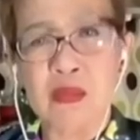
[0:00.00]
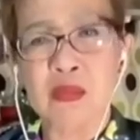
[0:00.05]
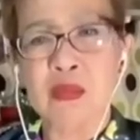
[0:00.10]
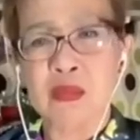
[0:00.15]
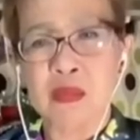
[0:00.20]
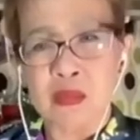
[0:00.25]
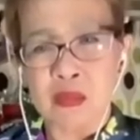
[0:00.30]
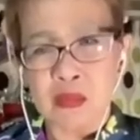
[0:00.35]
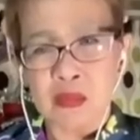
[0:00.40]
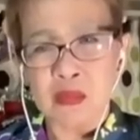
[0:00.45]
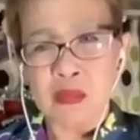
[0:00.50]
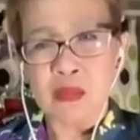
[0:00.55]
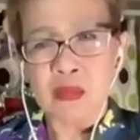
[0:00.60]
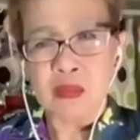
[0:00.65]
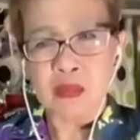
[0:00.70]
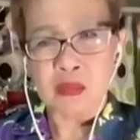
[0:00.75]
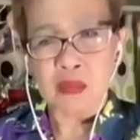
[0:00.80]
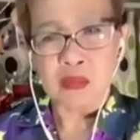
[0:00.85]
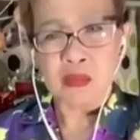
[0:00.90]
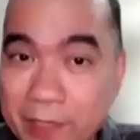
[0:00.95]
So
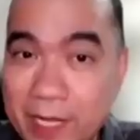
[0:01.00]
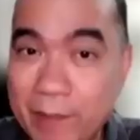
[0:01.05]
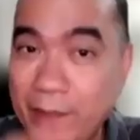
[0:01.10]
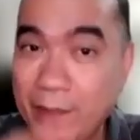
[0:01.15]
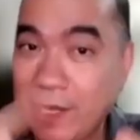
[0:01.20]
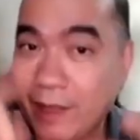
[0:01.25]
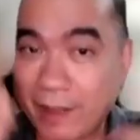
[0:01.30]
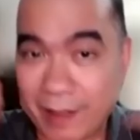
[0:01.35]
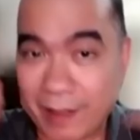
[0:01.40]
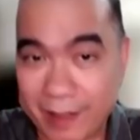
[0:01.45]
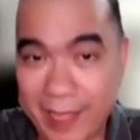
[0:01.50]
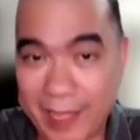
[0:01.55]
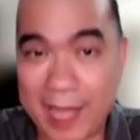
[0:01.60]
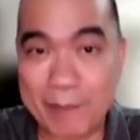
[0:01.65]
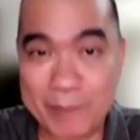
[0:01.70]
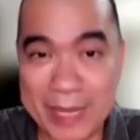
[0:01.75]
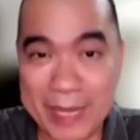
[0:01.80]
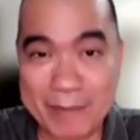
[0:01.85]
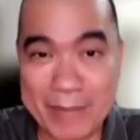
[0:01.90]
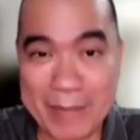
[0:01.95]
naghanap ako ng mga
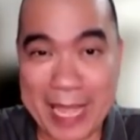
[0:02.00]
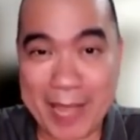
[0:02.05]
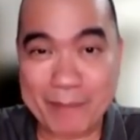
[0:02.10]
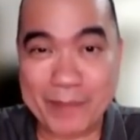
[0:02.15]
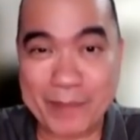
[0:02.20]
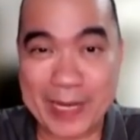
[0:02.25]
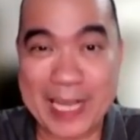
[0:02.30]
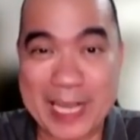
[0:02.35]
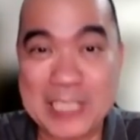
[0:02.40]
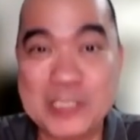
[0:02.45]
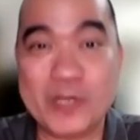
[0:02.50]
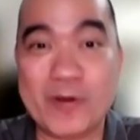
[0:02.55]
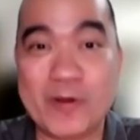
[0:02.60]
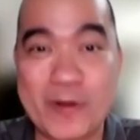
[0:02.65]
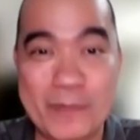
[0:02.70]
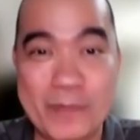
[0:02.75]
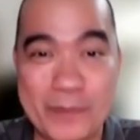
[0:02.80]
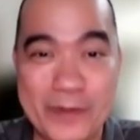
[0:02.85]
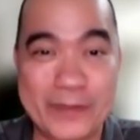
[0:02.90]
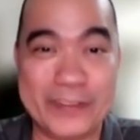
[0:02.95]
above average yung
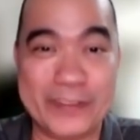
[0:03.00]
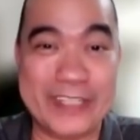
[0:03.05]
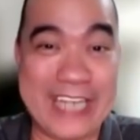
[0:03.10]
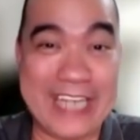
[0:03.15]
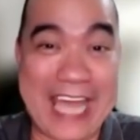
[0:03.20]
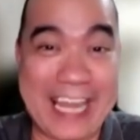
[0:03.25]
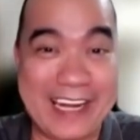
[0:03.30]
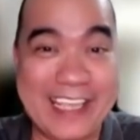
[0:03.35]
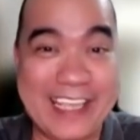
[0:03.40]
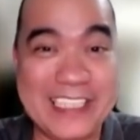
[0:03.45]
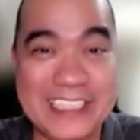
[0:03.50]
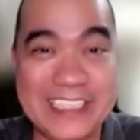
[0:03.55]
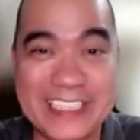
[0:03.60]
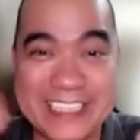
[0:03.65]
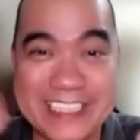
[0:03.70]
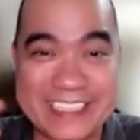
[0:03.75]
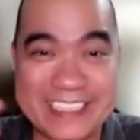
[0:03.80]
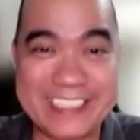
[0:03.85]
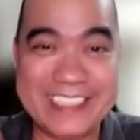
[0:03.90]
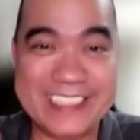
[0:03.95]
computer
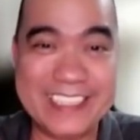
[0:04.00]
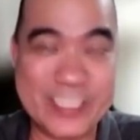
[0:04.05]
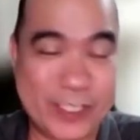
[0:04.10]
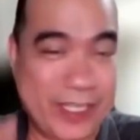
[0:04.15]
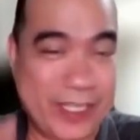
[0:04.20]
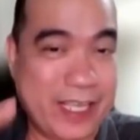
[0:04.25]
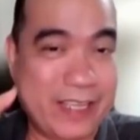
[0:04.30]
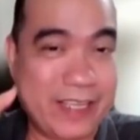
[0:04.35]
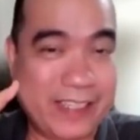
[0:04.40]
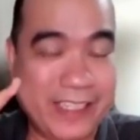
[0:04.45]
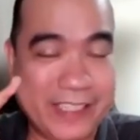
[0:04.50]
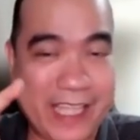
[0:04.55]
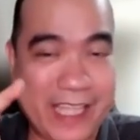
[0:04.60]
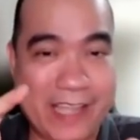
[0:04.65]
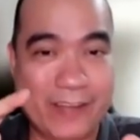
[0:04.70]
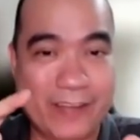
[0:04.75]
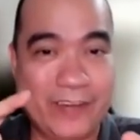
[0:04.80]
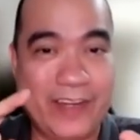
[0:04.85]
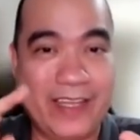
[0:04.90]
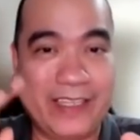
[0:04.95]
knowledge. So
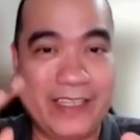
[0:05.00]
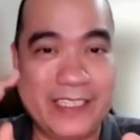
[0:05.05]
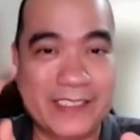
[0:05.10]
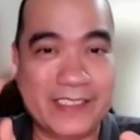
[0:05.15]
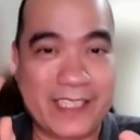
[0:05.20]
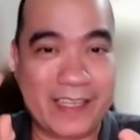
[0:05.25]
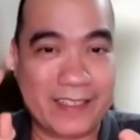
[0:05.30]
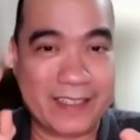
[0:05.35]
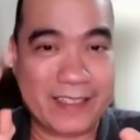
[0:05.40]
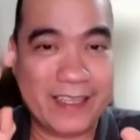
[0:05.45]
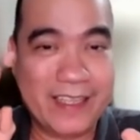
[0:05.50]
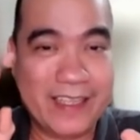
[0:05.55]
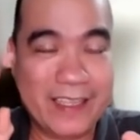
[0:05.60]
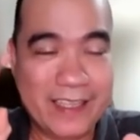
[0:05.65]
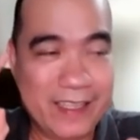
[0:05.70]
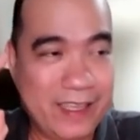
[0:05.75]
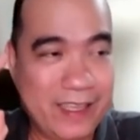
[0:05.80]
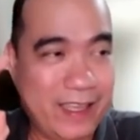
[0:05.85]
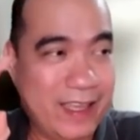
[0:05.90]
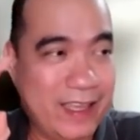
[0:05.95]
nakakita ako ng isang
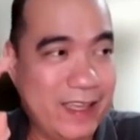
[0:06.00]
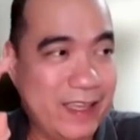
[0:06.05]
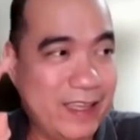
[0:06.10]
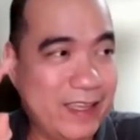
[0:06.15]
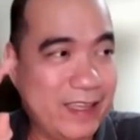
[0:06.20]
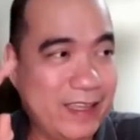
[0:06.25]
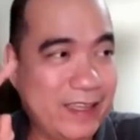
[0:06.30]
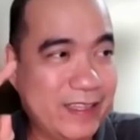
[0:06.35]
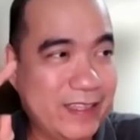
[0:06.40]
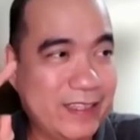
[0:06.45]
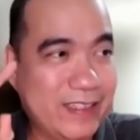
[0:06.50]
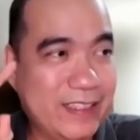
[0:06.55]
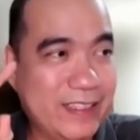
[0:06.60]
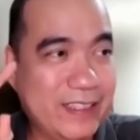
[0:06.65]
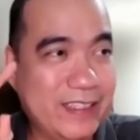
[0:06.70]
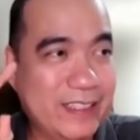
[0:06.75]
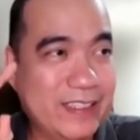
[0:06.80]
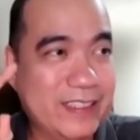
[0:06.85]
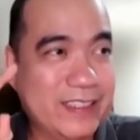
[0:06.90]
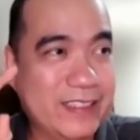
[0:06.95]
uh,
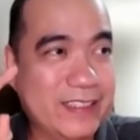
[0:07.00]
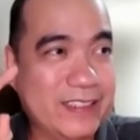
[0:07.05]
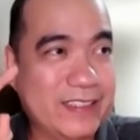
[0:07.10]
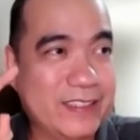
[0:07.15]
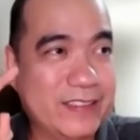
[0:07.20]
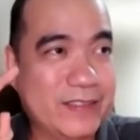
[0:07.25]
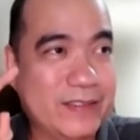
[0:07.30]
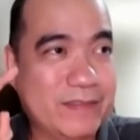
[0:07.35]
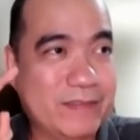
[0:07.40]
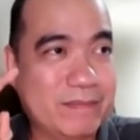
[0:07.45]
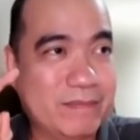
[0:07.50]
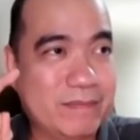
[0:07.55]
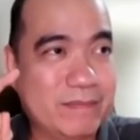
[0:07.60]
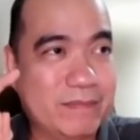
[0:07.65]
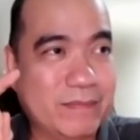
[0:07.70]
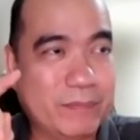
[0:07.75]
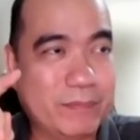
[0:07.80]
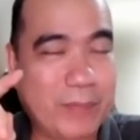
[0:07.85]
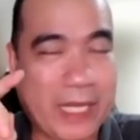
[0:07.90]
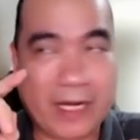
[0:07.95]

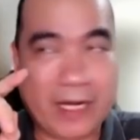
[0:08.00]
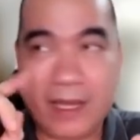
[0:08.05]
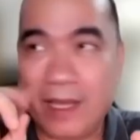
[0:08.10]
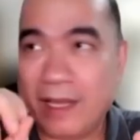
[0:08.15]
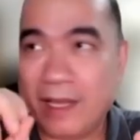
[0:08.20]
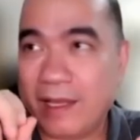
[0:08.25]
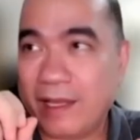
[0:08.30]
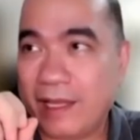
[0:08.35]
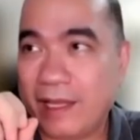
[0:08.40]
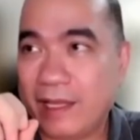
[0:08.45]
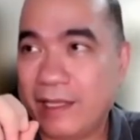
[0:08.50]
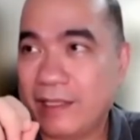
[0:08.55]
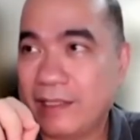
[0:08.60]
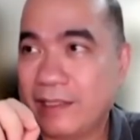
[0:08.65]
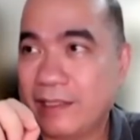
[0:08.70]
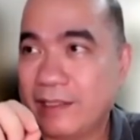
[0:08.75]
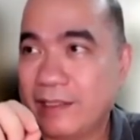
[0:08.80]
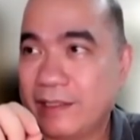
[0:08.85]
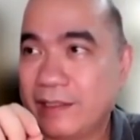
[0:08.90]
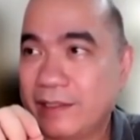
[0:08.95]
parang
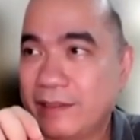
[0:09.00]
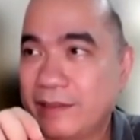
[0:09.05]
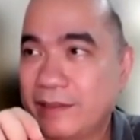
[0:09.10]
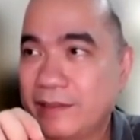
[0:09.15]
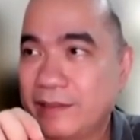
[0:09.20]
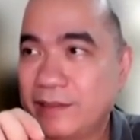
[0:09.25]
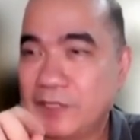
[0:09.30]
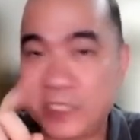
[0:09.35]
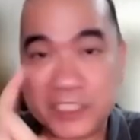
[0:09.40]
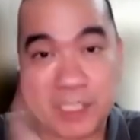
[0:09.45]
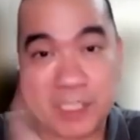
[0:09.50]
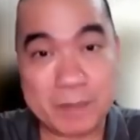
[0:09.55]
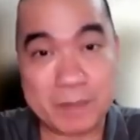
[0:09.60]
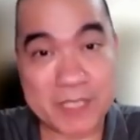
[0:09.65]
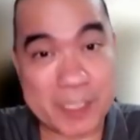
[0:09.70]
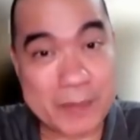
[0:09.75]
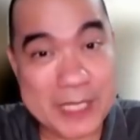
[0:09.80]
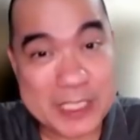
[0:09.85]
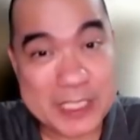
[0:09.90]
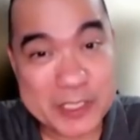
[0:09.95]
uh, systems
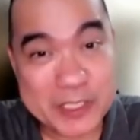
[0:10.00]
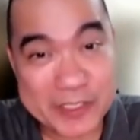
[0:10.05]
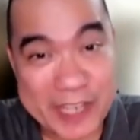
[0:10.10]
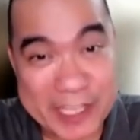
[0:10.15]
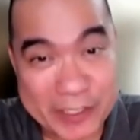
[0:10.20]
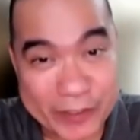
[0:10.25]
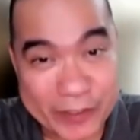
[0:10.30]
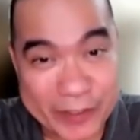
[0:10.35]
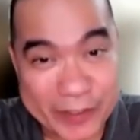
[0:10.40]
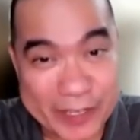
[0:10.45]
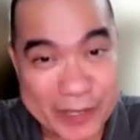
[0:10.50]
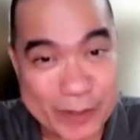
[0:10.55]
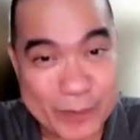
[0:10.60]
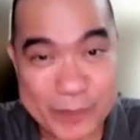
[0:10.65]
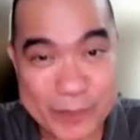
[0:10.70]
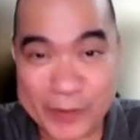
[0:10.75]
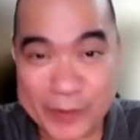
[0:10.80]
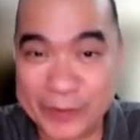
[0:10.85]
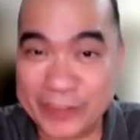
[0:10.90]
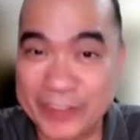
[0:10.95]
administrator ng
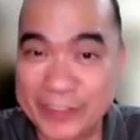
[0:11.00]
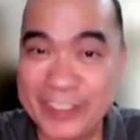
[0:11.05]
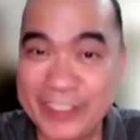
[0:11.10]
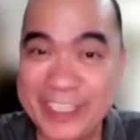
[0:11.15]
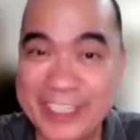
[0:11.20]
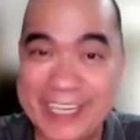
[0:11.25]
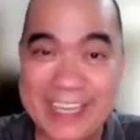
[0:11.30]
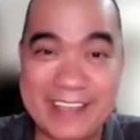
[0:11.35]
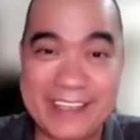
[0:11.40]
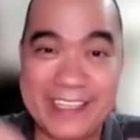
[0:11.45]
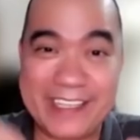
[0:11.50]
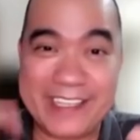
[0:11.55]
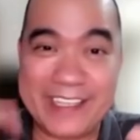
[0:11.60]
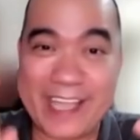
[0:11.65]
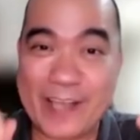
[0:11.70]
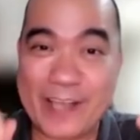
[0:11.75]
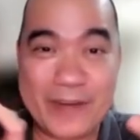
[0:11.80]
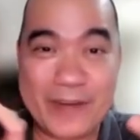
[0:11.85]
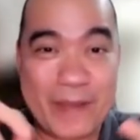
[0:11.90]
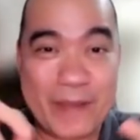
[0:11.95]
computer, nakakita
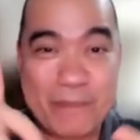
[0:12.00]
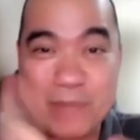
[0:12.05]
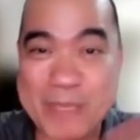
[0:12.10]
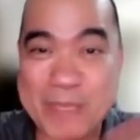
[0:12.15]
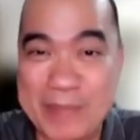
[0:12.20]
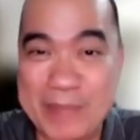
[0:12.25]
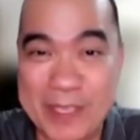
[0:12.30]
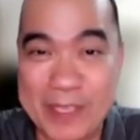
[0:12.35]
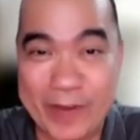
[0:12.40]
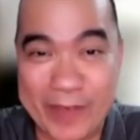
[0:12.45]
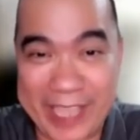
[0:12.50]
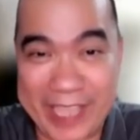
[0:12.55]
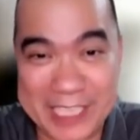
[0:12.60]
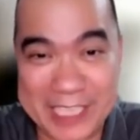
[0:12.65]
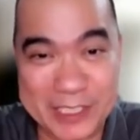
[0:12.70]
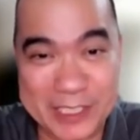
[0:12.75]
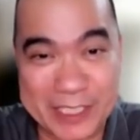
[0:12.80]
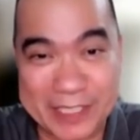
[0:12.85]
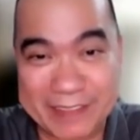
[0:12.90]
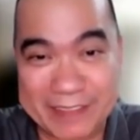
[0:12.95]
mm. ako ng BPO
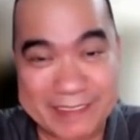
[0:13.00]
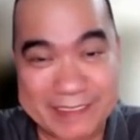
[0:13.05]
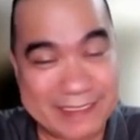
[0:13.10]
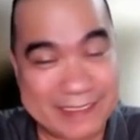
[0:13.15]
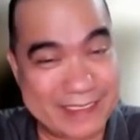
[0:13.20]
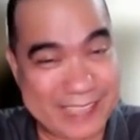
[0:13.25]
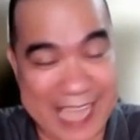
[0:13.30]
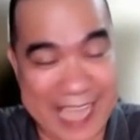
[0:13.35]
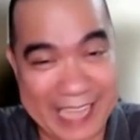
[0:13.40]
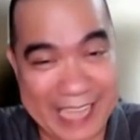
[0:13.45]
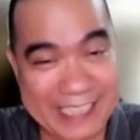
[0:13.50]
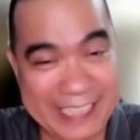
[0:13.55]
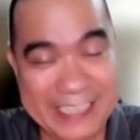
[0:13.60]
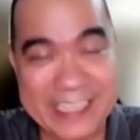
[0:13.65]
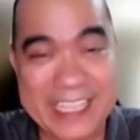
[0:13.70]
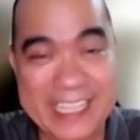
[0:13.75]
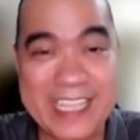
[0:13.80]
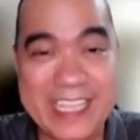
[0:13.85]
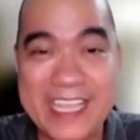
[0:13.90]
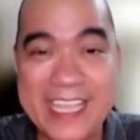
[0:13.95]
agent sa
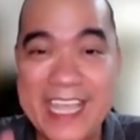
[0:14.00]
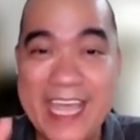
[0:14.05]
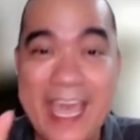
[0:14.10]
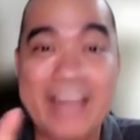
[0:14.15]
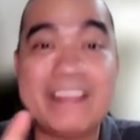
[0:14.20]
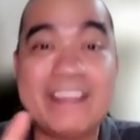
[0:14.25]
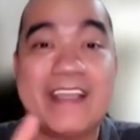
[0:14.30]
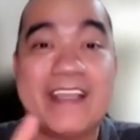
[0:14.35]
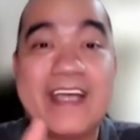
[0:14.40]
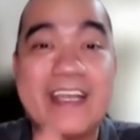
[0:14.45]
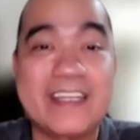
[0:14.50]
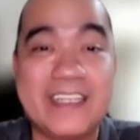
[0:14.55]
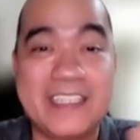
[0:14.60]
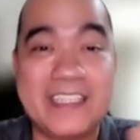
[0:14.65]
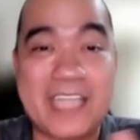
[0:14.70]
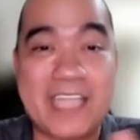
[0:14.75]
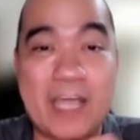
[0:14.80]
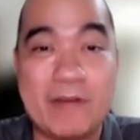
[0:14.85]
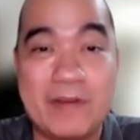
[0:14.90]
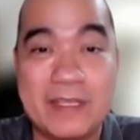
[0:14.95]
IT, at
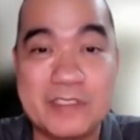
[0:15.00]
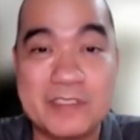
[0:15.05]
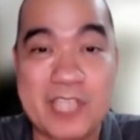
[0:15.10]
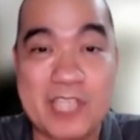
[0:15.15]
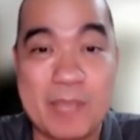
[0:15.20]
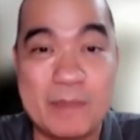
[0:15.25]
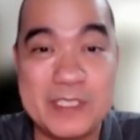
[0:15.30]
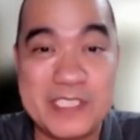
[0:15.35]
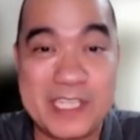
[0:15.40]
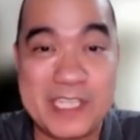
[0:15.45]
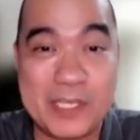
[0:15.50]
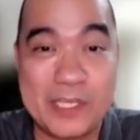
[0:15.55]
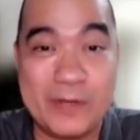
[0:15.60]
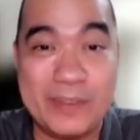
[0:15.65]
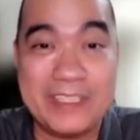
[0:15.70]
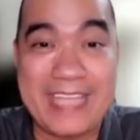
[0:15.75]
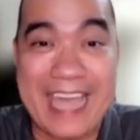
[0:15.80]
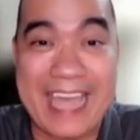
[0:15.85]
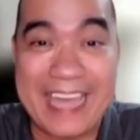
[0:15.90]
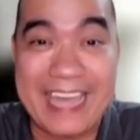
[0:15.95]
nakakita ako ng
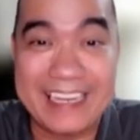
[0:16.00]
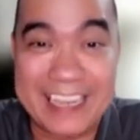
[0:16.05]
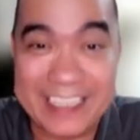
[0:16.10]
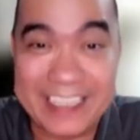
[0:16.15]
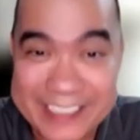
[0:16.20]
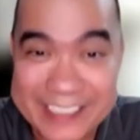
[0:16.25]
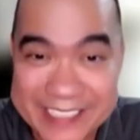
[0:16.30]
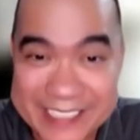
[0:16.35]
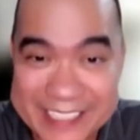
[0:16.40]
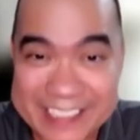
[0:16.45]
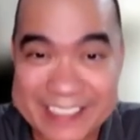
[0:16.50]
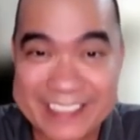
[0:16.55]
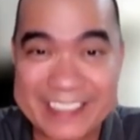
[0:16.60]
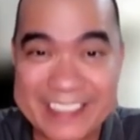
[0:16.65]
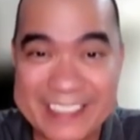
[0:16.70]
cybersecurity analyst.